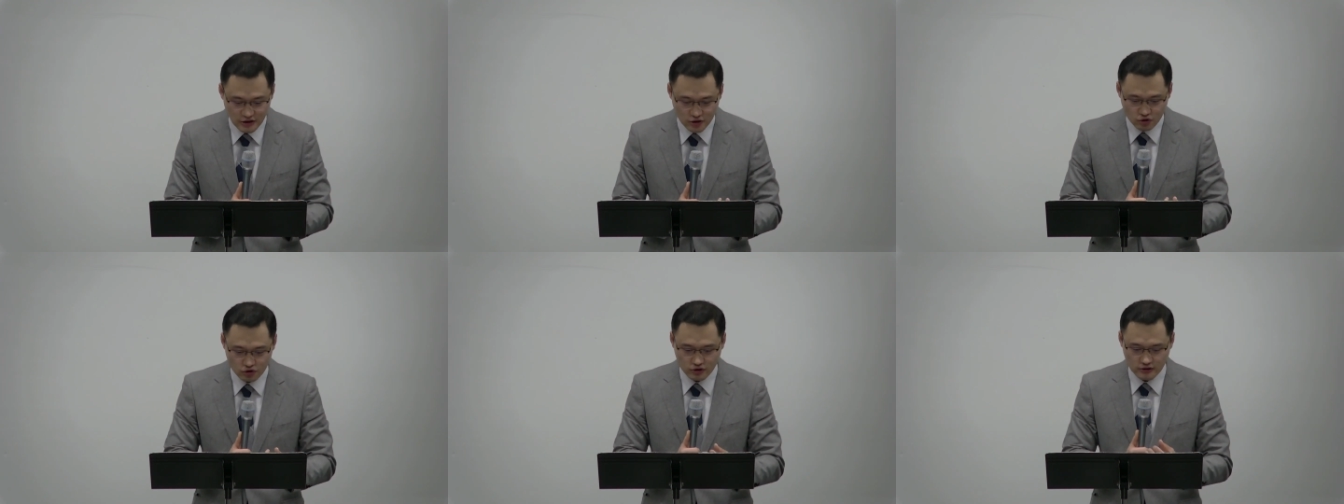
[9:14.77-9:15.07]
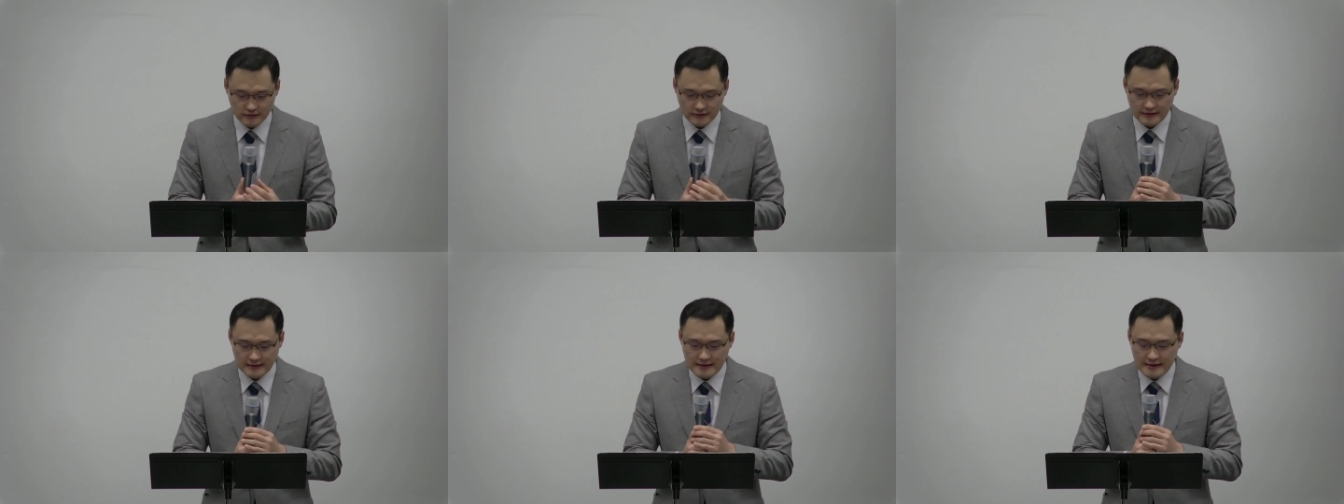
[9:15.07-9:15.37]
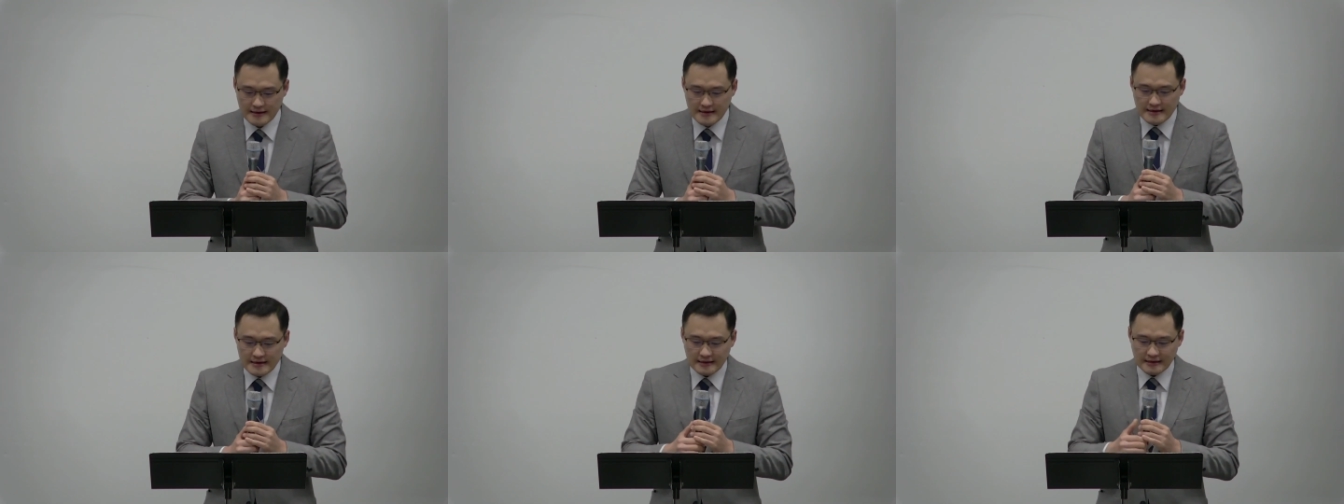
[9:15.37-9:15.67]
이유는
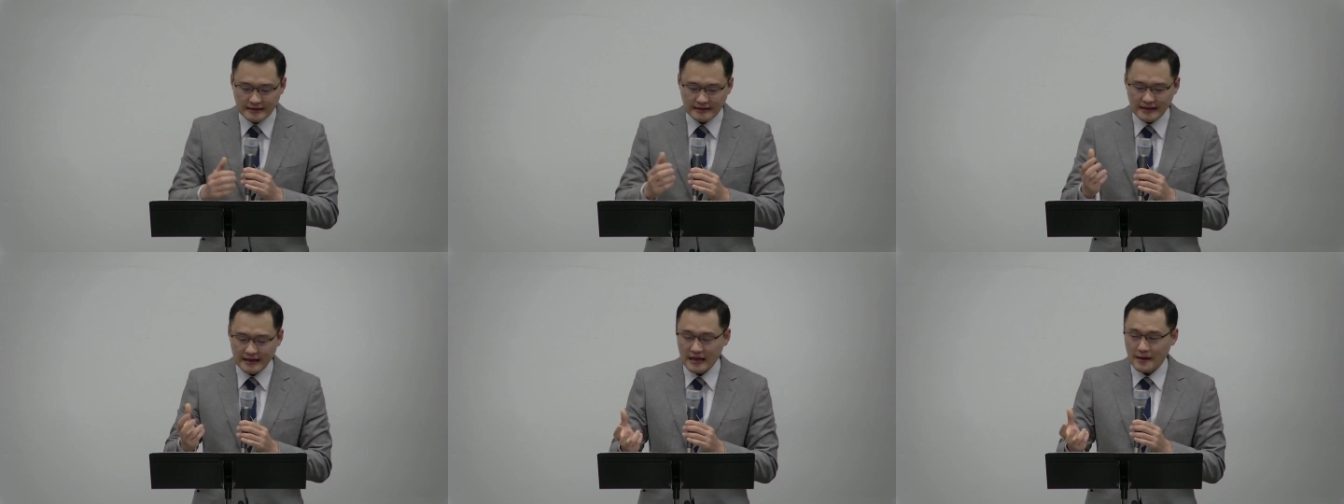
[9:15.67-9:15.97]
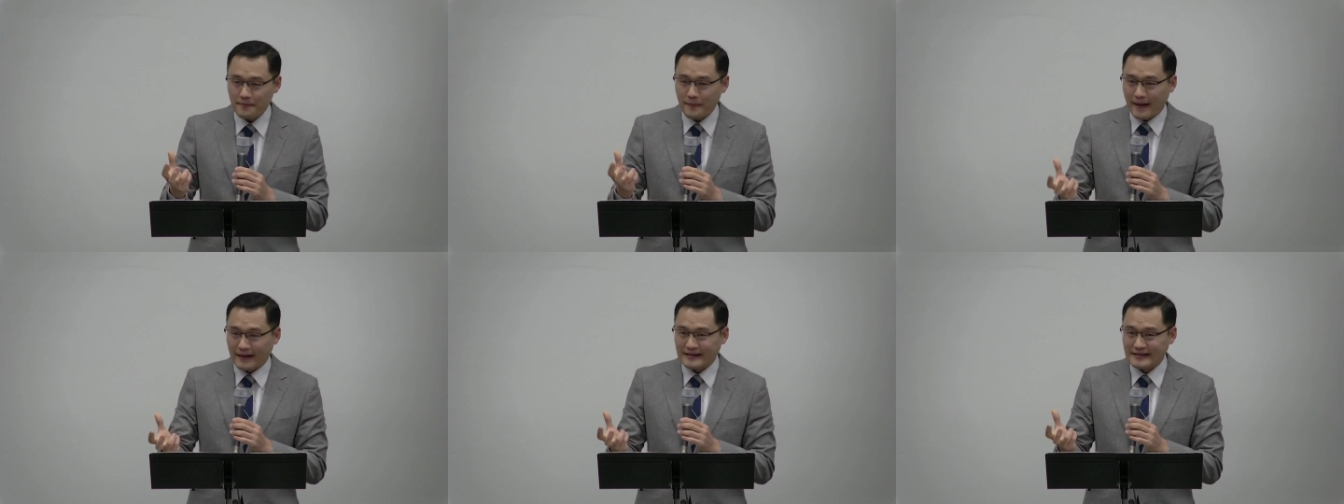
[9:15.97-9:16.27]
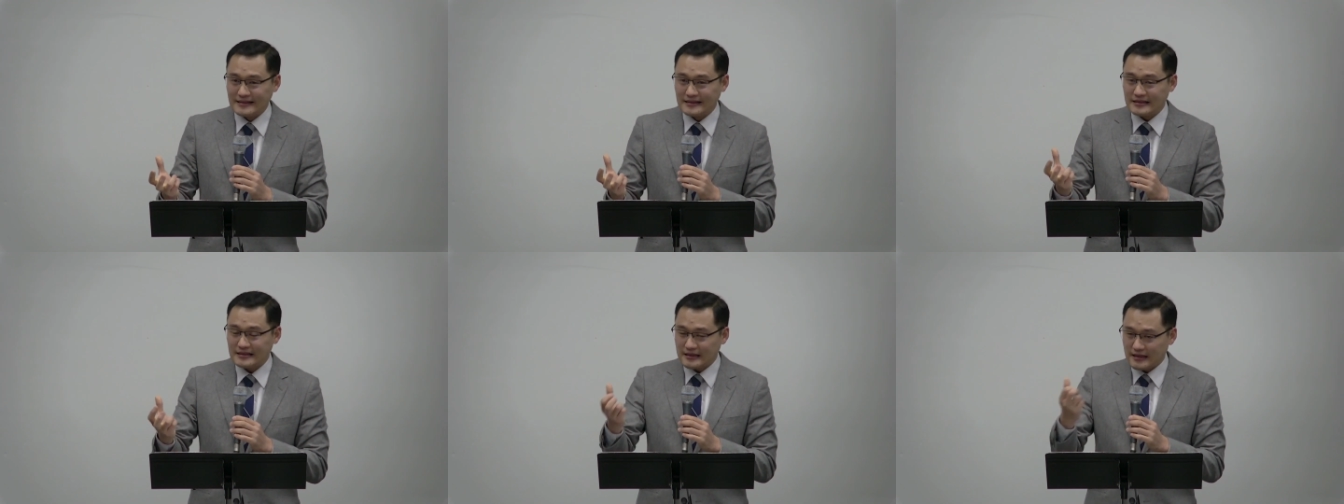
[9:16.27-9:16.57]
그들이
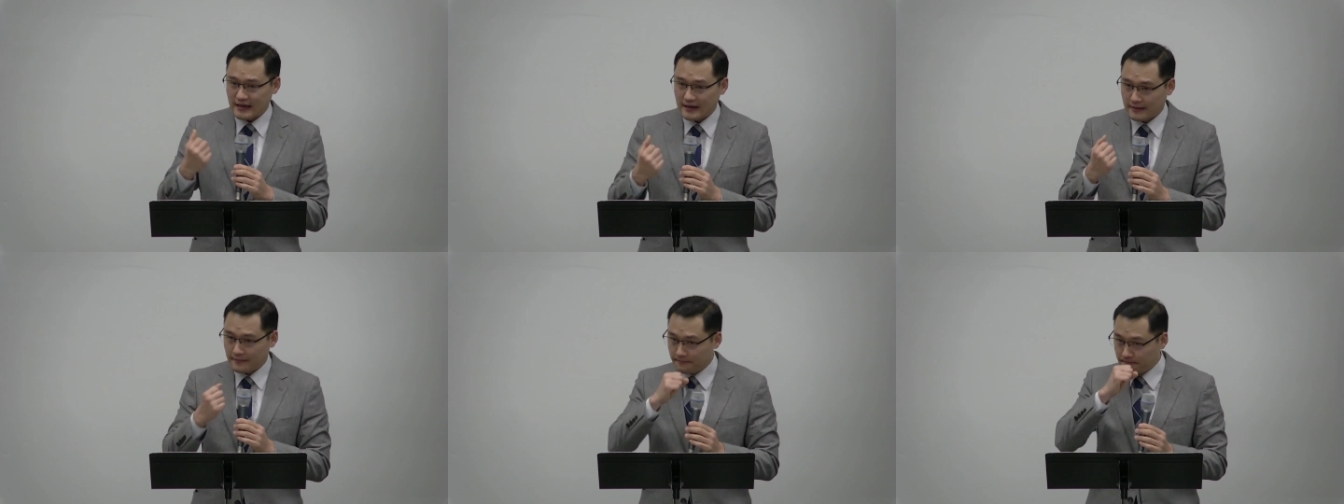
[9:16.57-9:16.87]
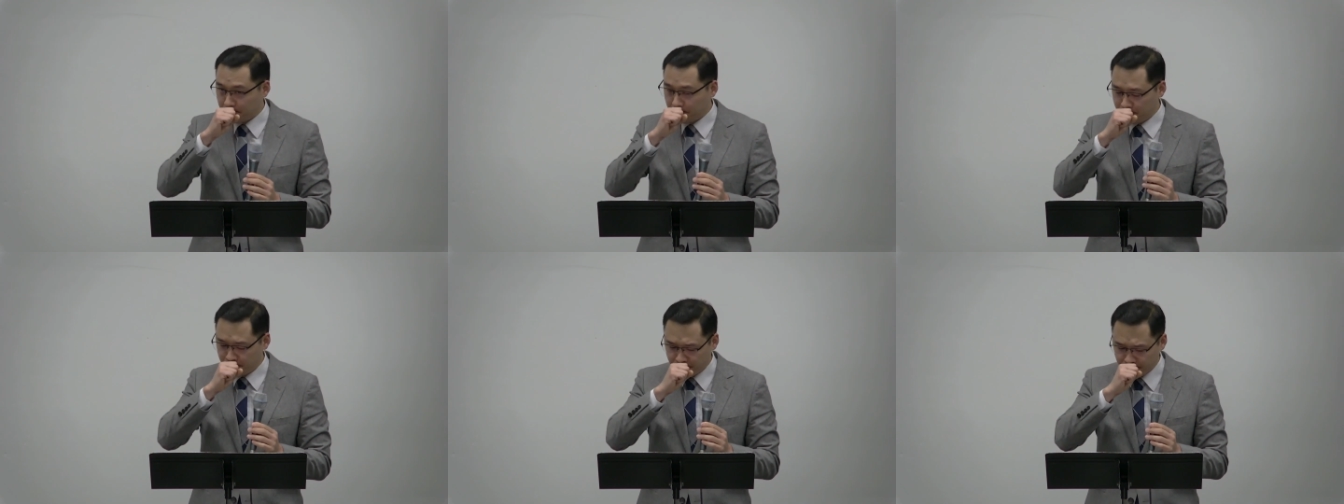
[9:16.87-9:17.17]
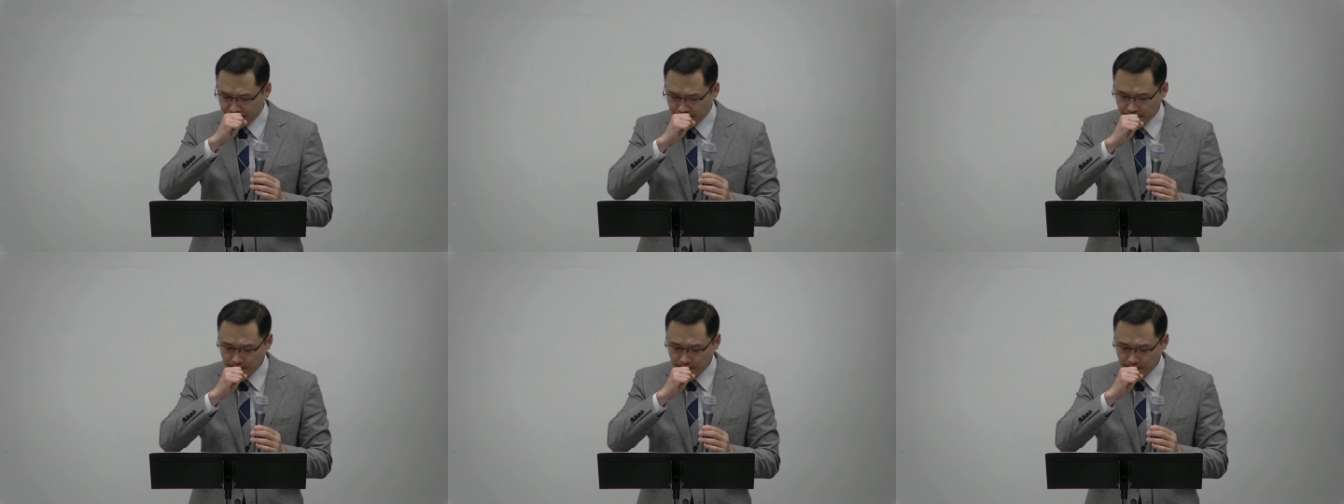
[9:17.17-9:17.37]
받은 씨 음,